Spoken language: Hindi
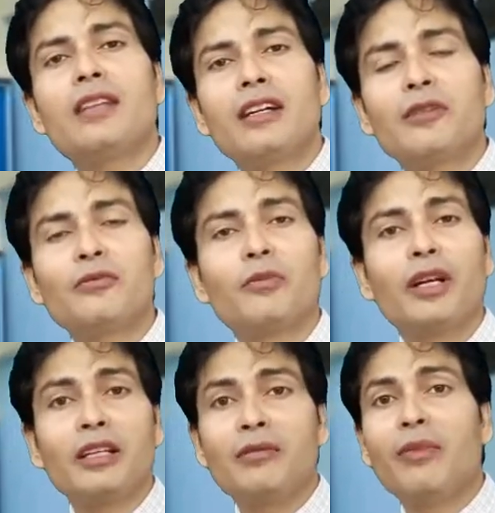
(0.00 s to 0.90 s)
सेटअप्स
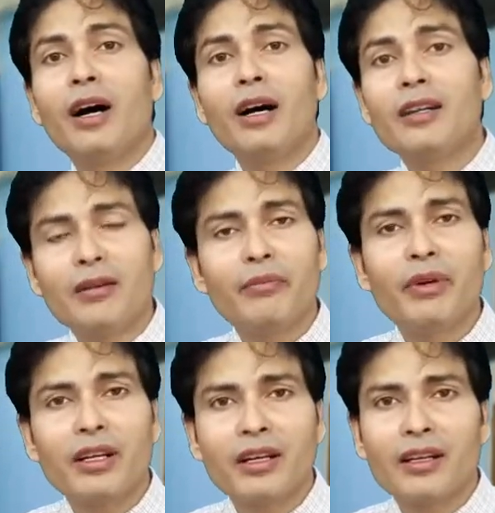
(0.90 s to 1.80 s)
में कहीं बाहर
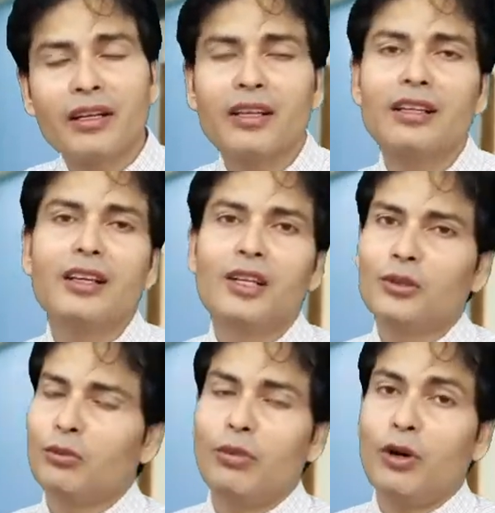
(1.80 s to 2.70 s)
कंपेयर करेंगे
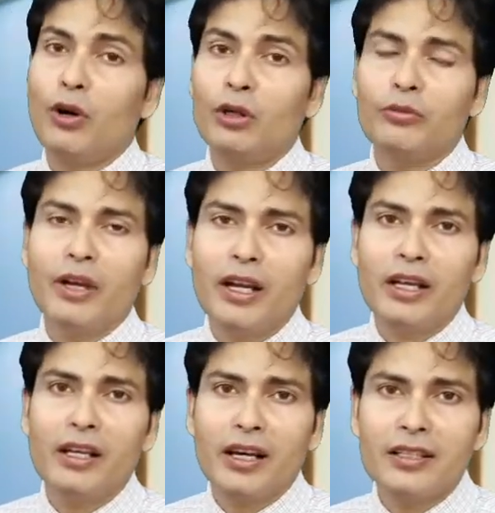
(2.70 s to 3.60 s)
तो बहुत
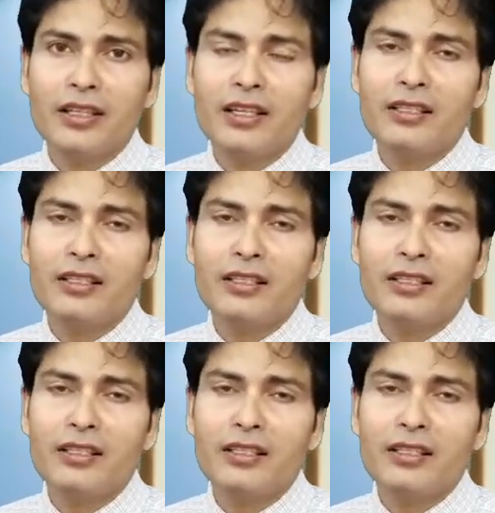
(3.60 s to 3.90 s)
महंगा इलाज